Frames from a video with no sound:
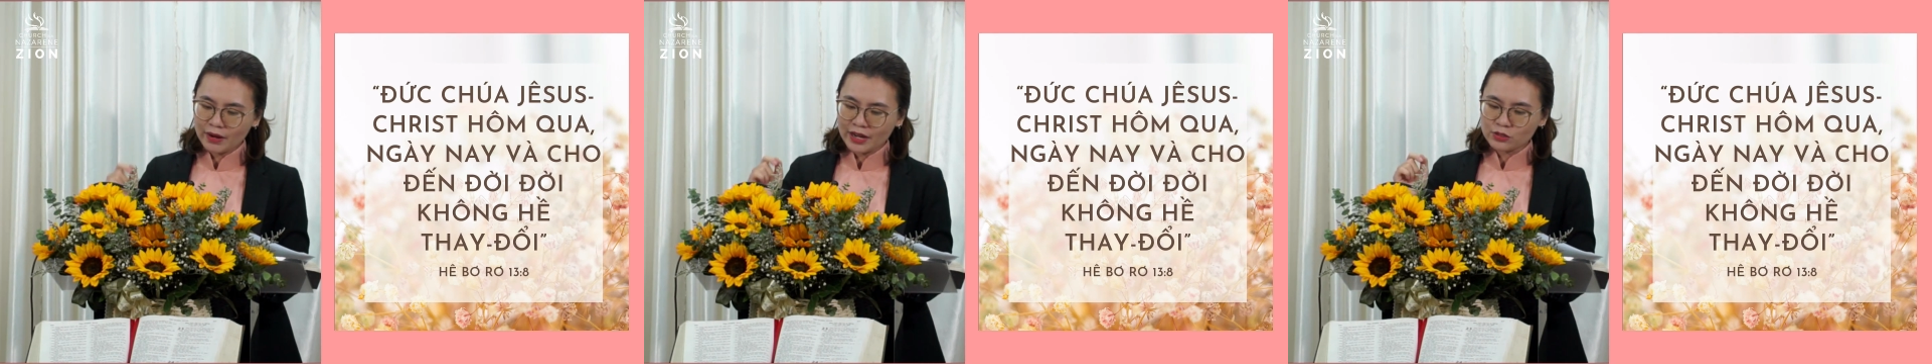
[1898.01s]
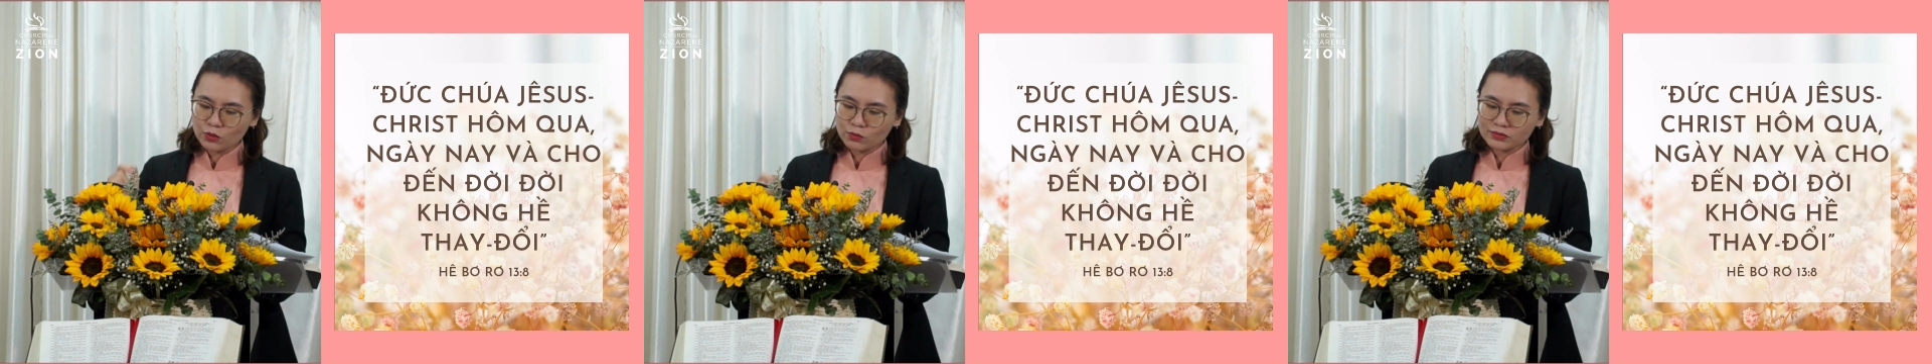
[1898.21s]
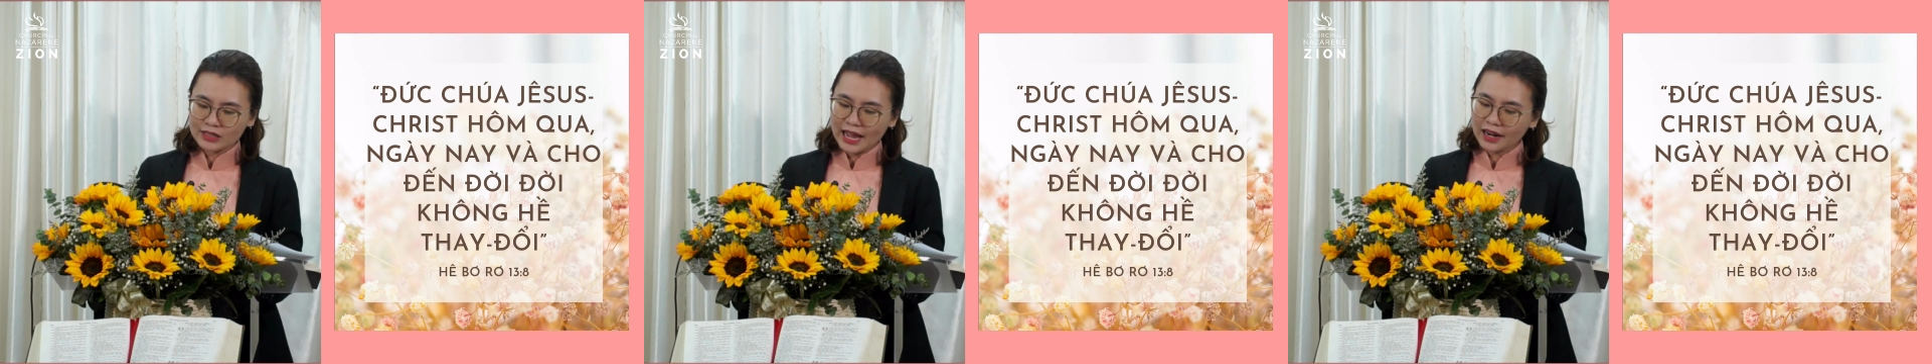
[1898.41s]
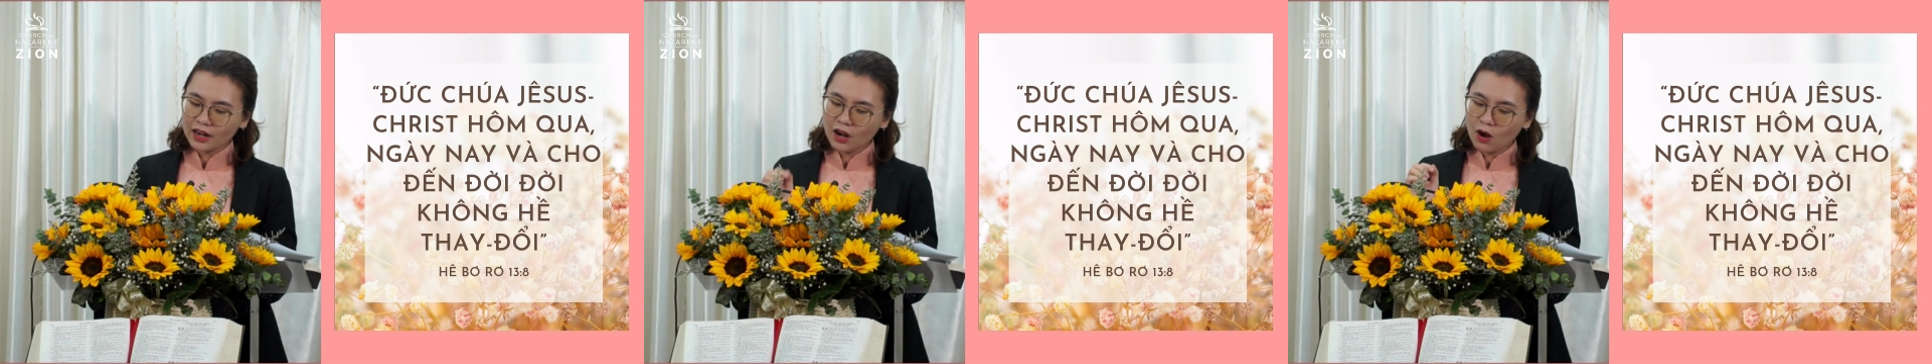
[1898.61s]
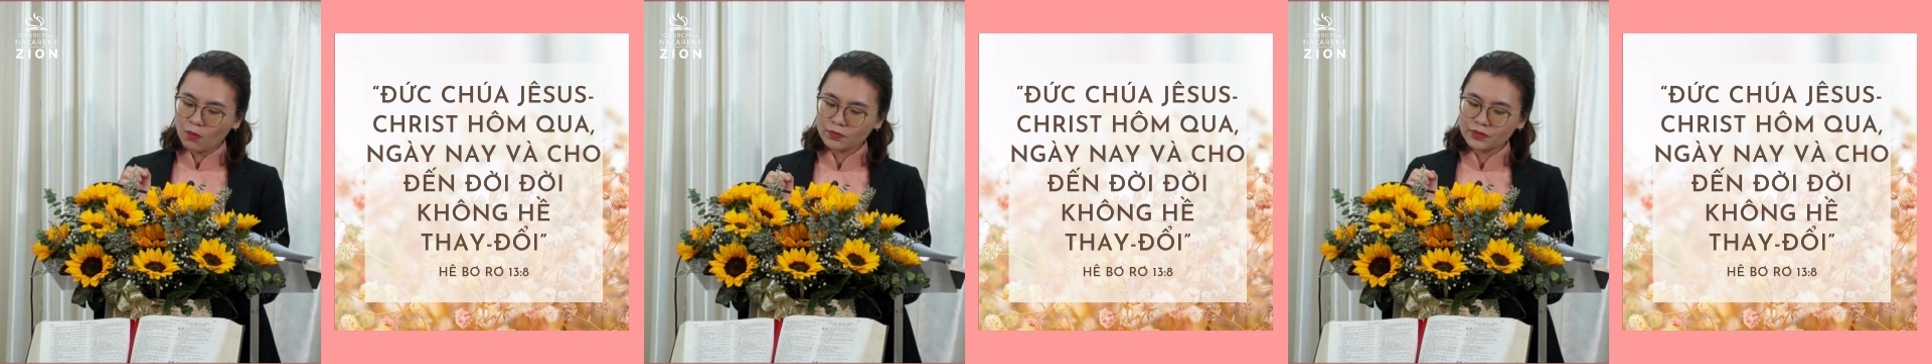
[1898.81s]
mà chúng ta
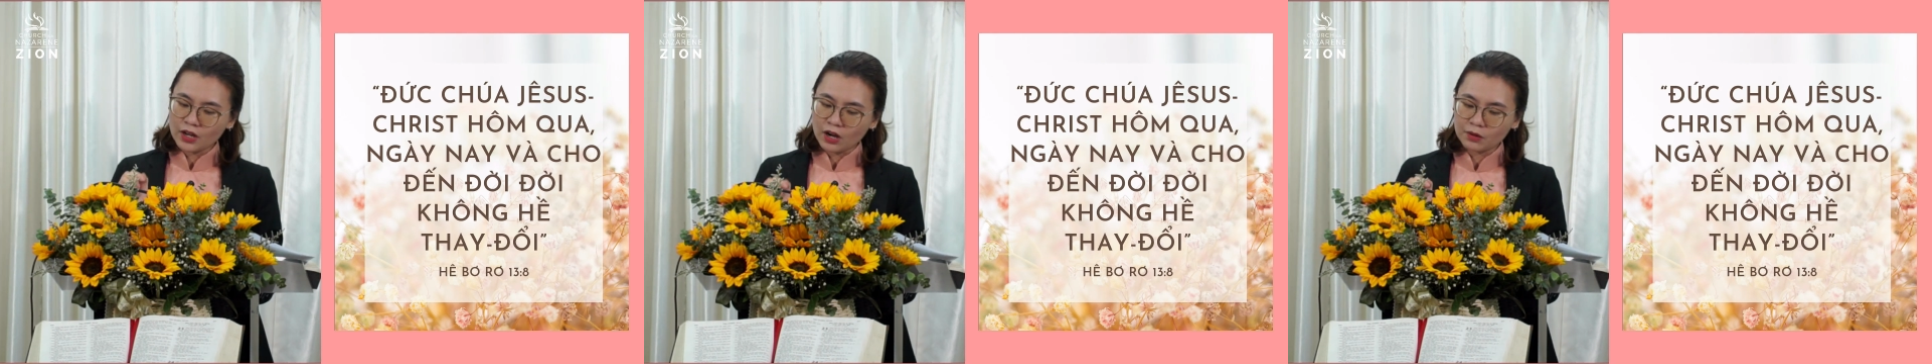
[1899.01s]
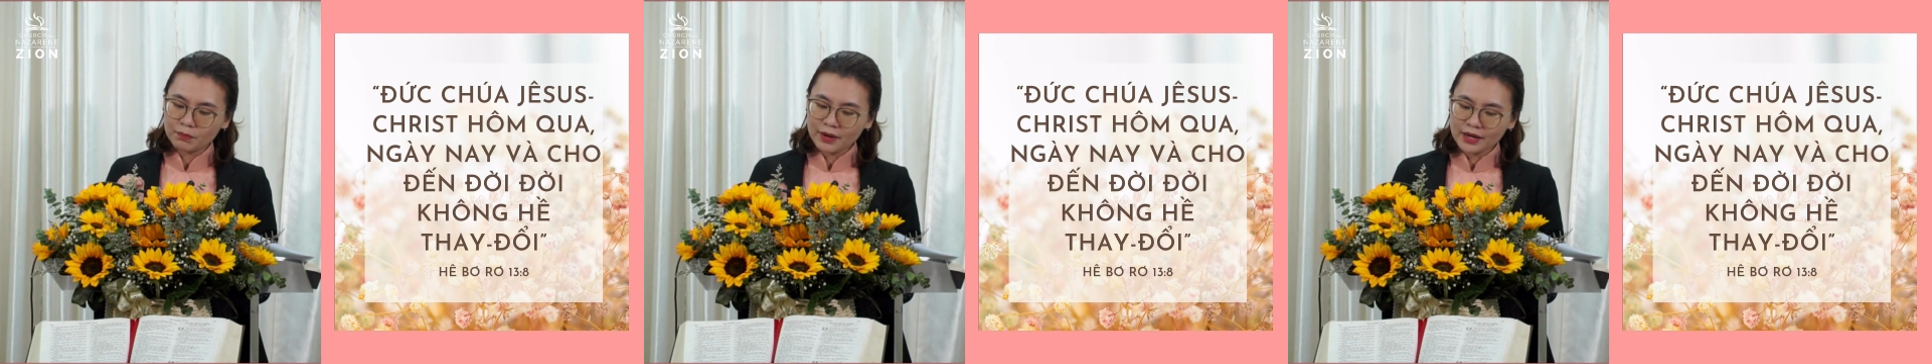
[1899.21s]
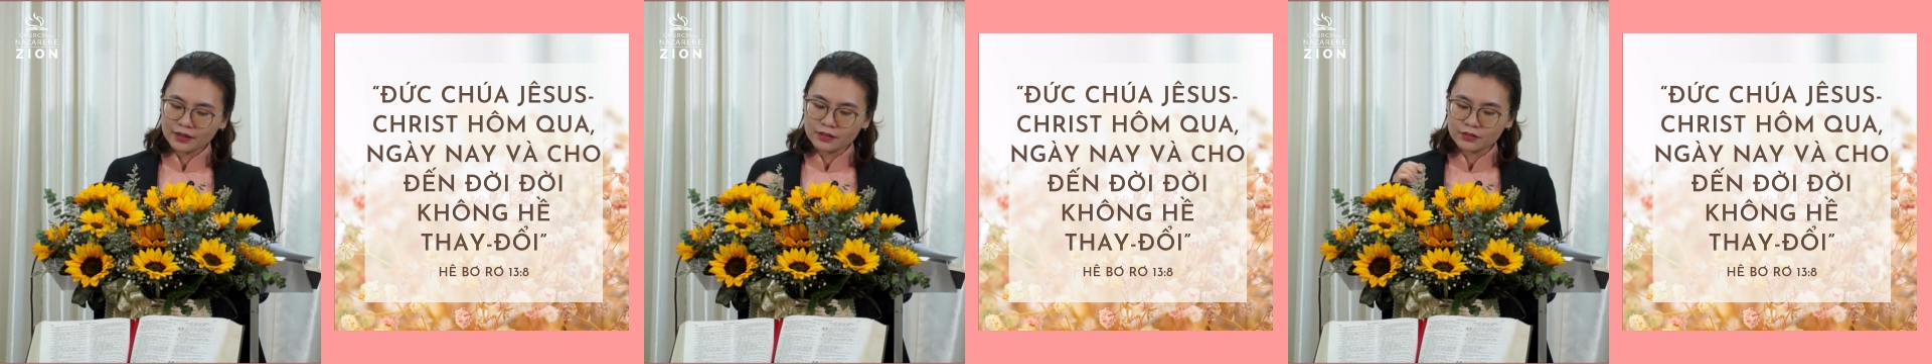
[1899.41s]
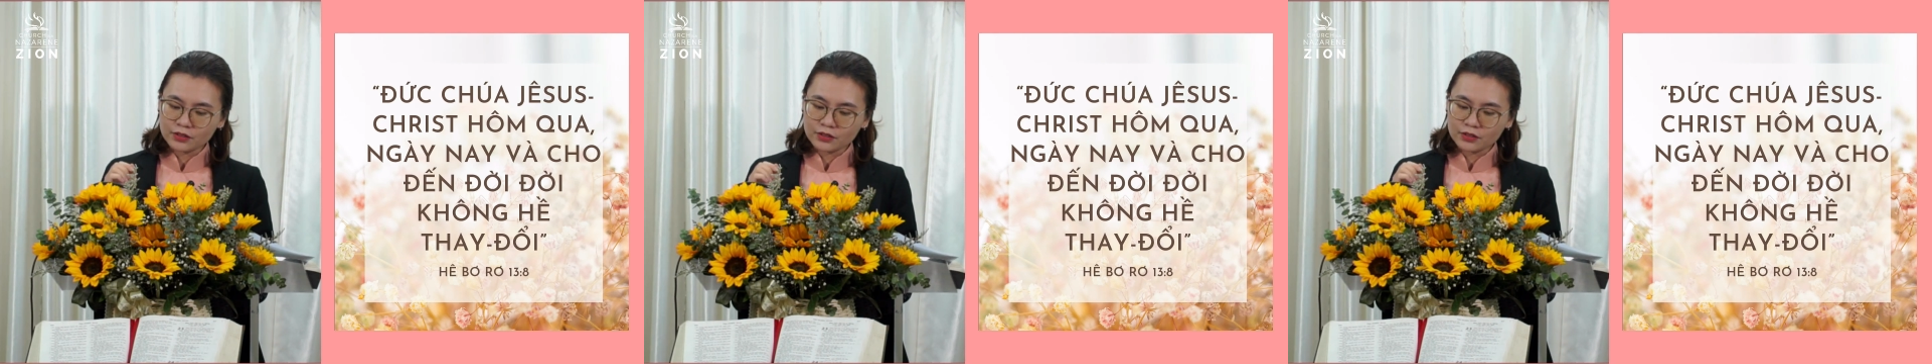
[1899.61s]
không nhận biết được